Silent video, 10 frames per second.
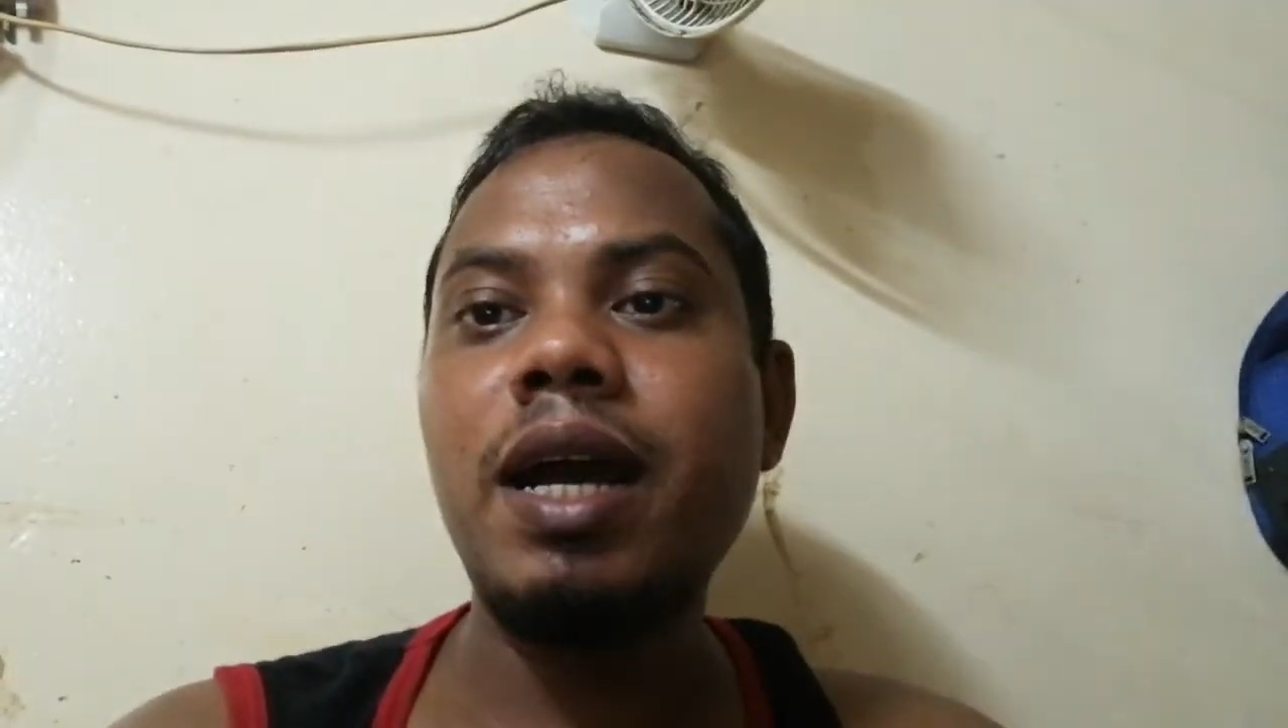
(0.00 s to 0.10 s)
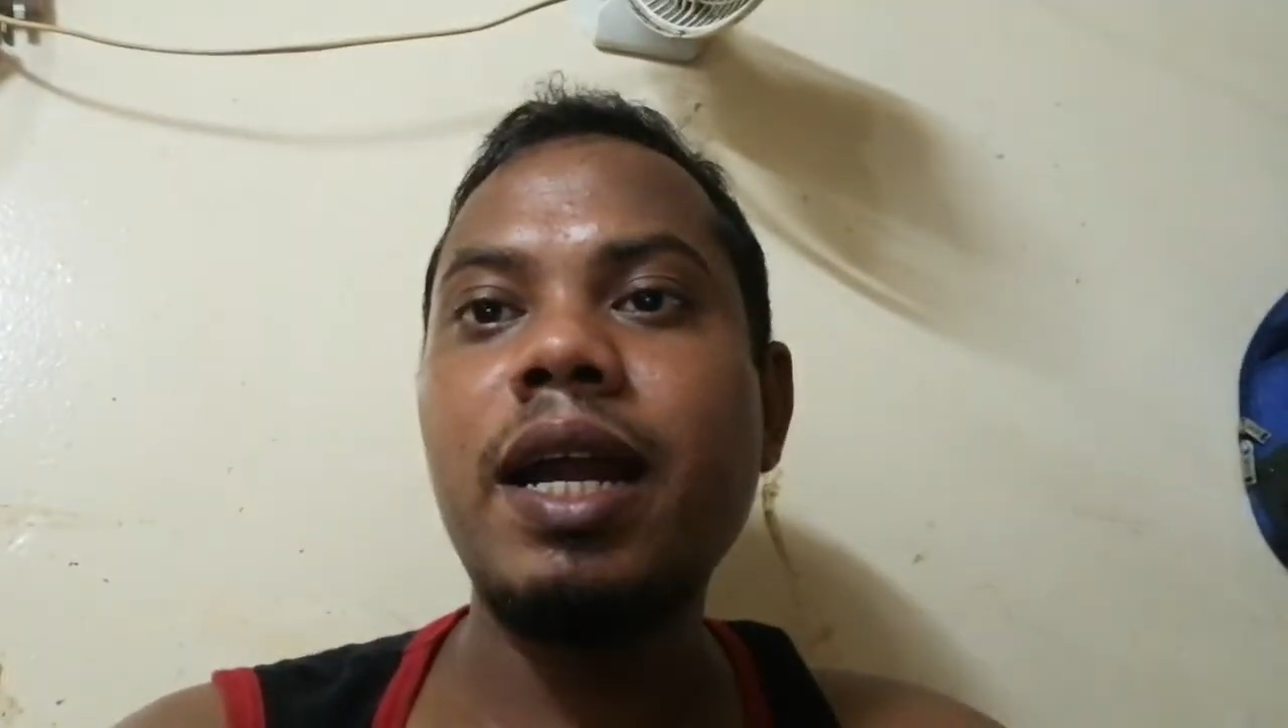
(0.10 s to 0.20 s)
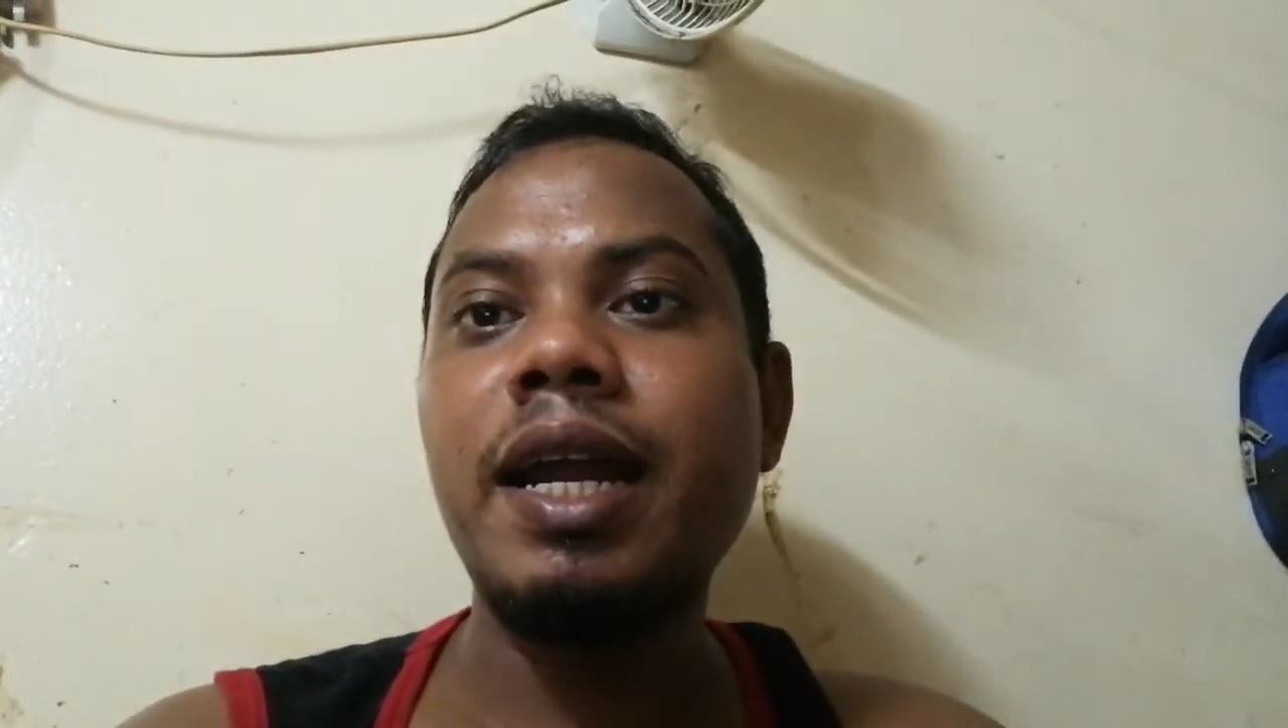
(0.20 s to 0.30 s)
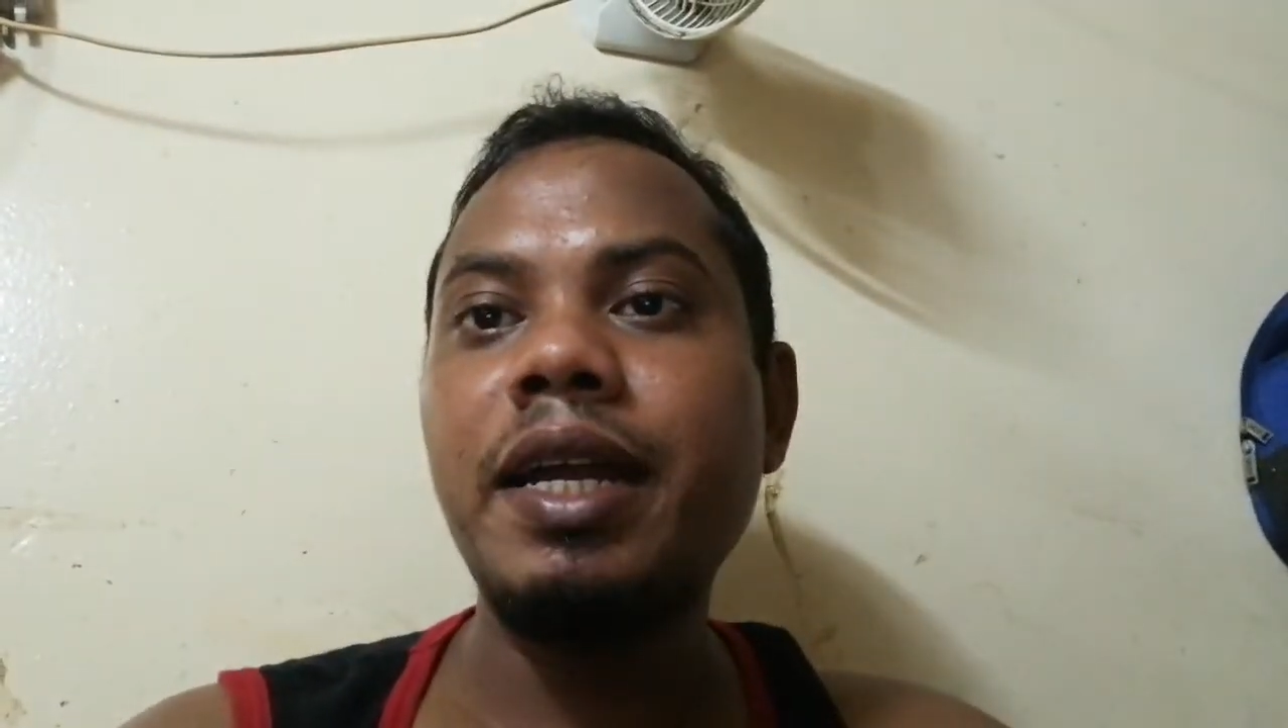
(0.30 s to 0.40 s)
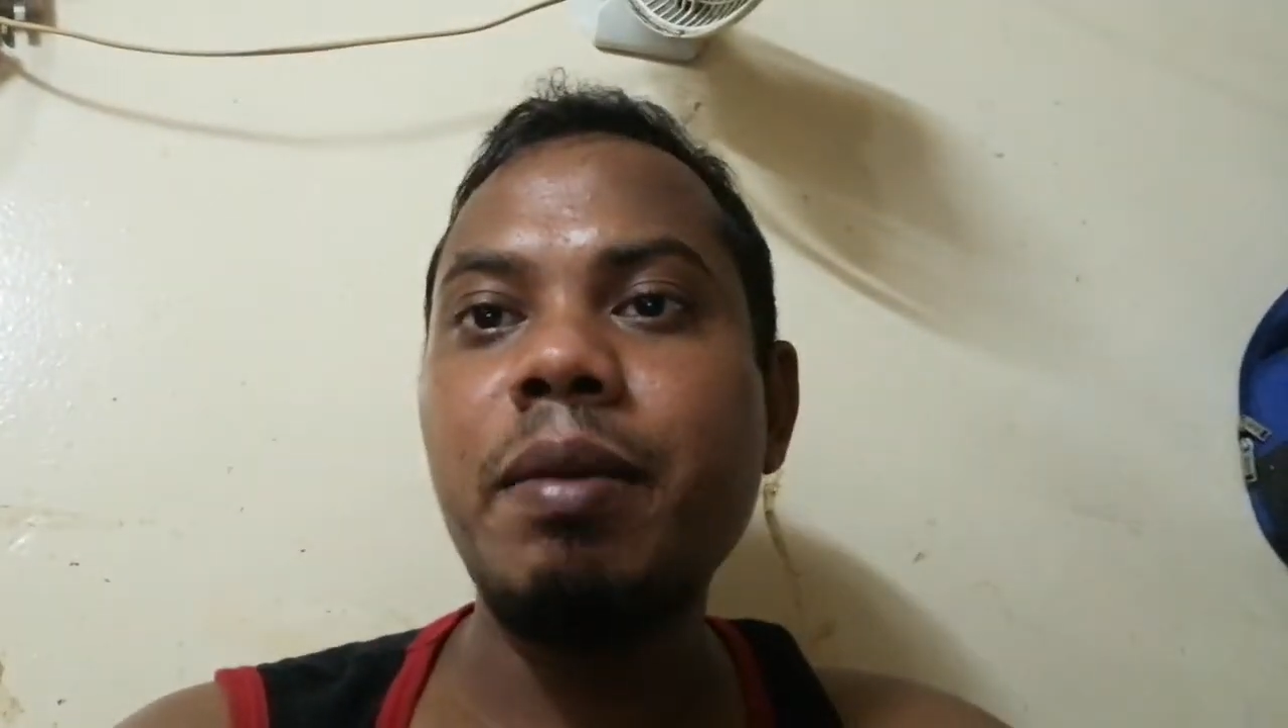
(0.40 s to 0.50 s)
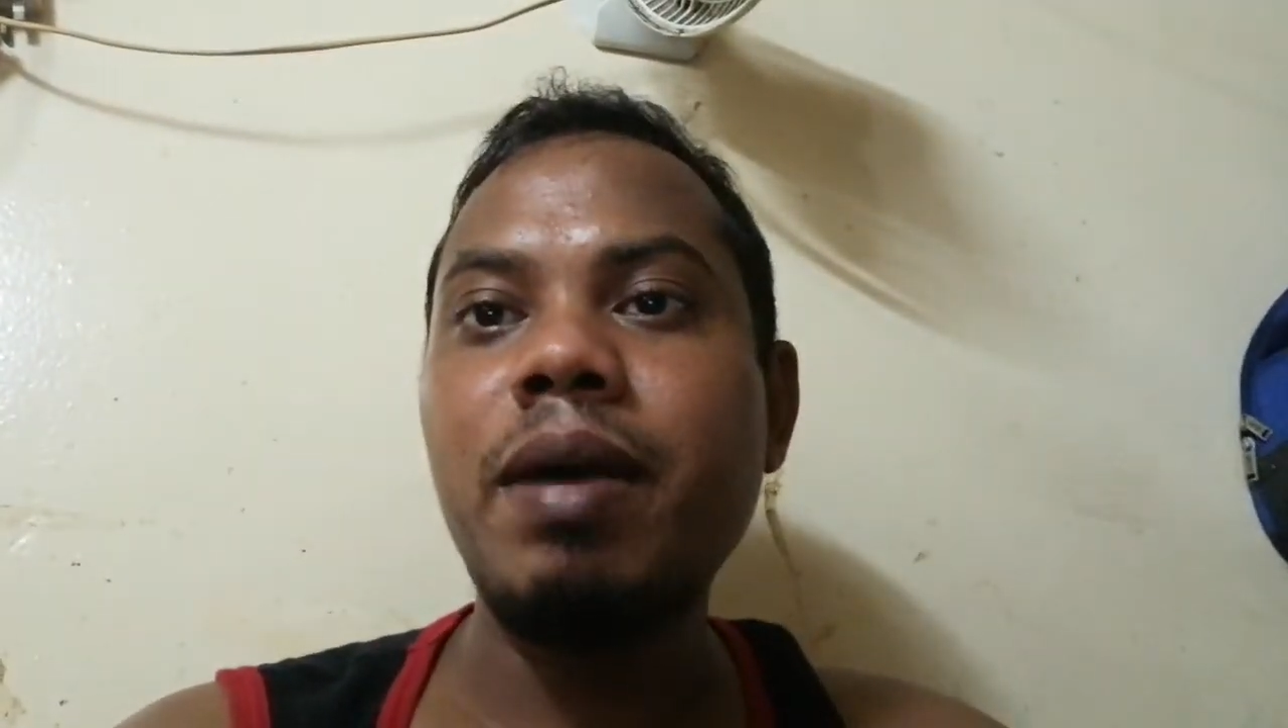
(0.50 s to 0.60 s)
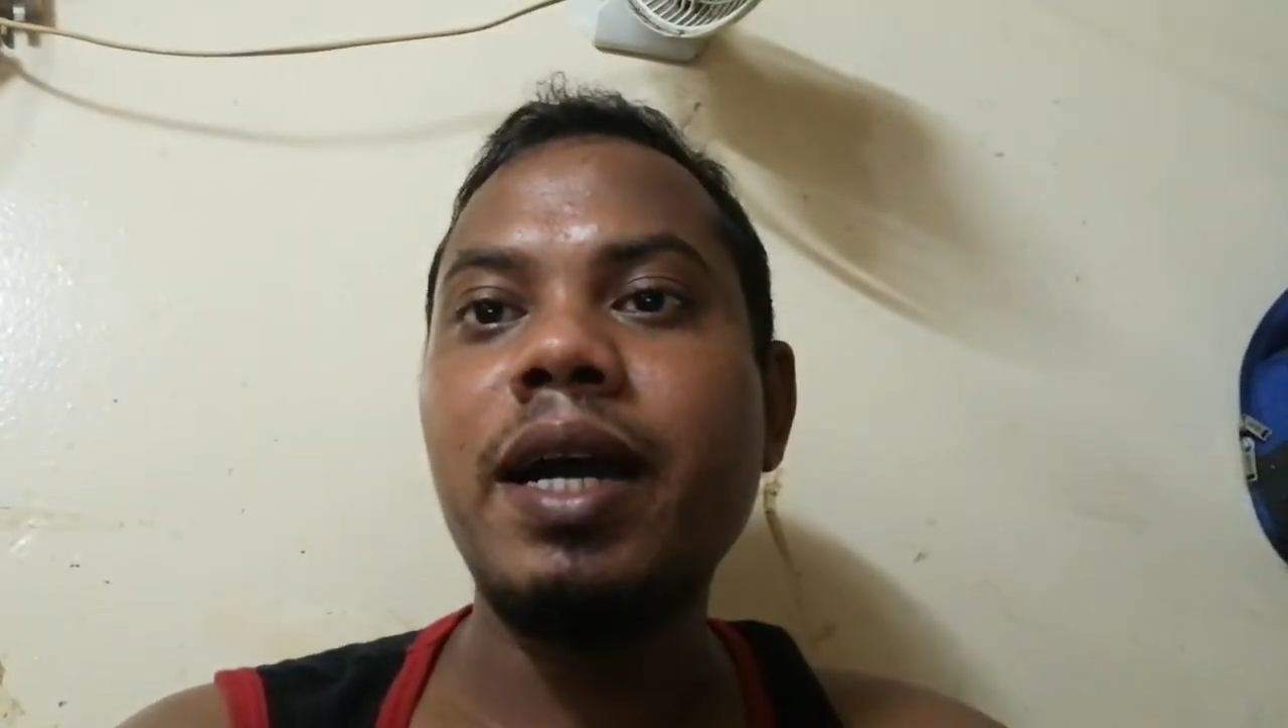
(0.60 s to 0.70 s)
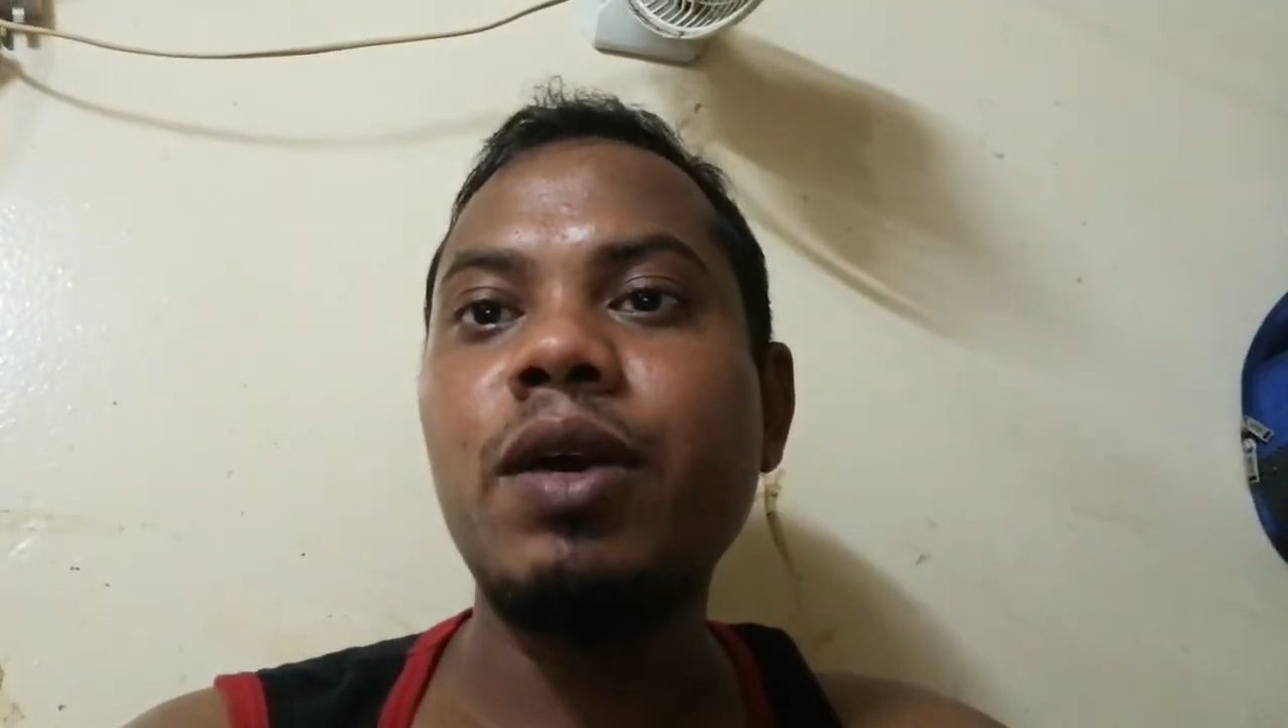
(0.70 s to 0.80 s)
बार कंट्री में